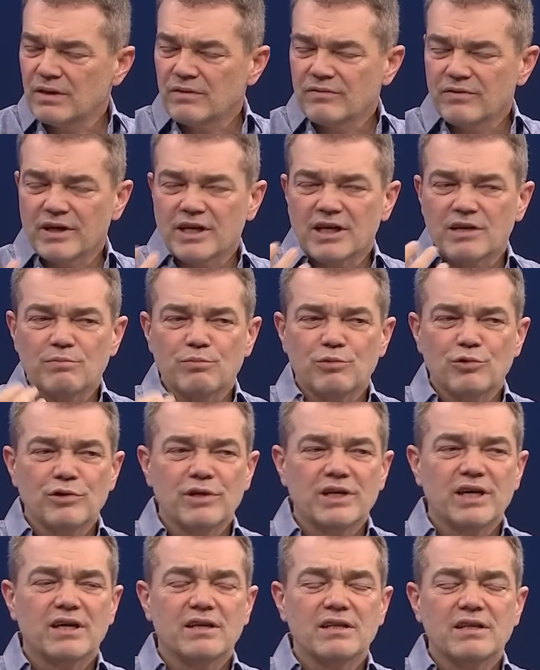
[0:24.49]
fakat bunun
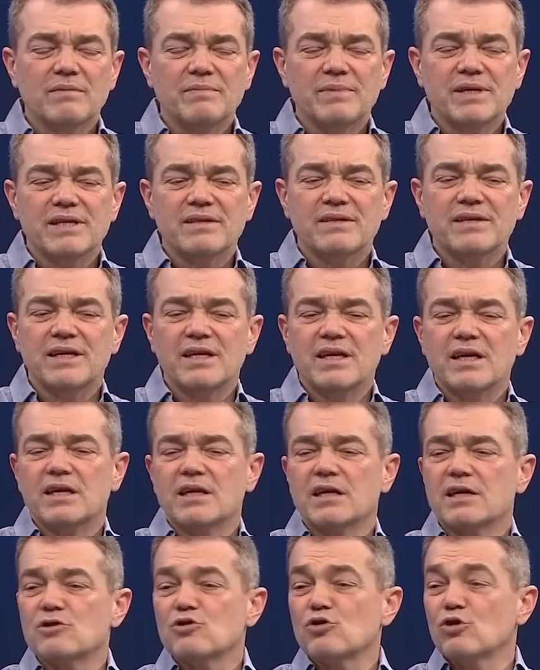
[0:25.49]
yanında bir dine
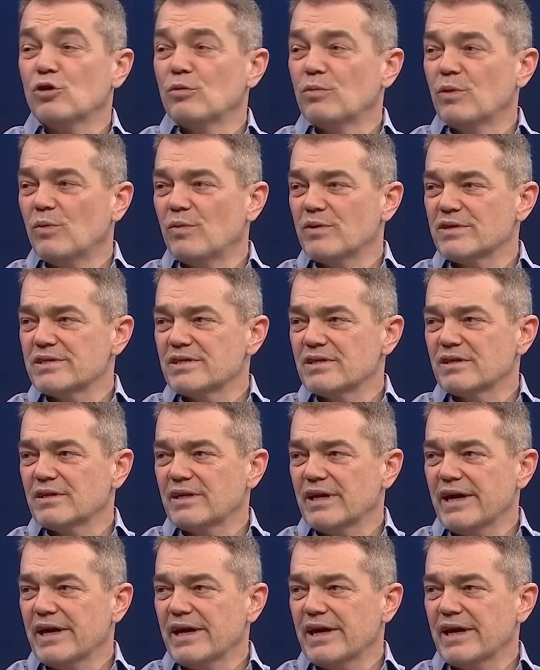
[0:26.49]
inanç olmaması.